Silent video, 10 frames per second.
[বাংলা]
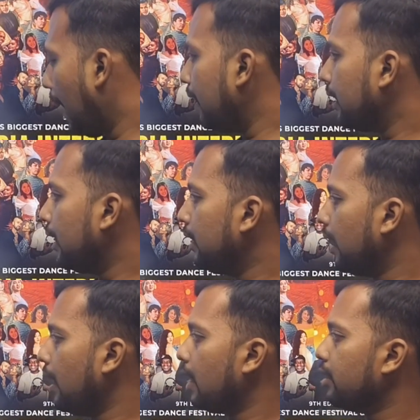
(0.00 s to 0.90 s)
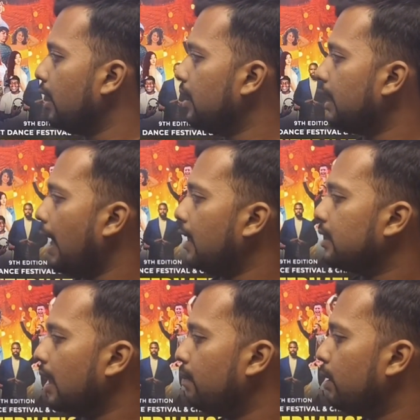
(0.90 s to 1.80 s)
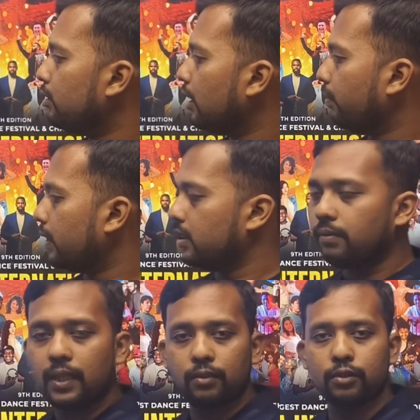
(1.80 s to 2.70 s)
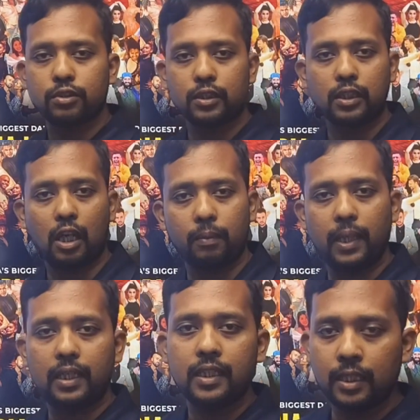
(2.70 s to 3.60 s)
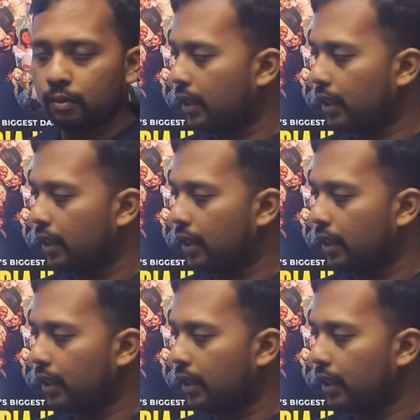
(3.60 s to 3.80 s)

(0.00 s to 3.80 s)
নাইন্থ ইন্টারন্যাশনাল ড্যান্স অ্যান্ড মিউজিক ফেস্টিভ্যাল অনুষ্ঠিত হবে নিউ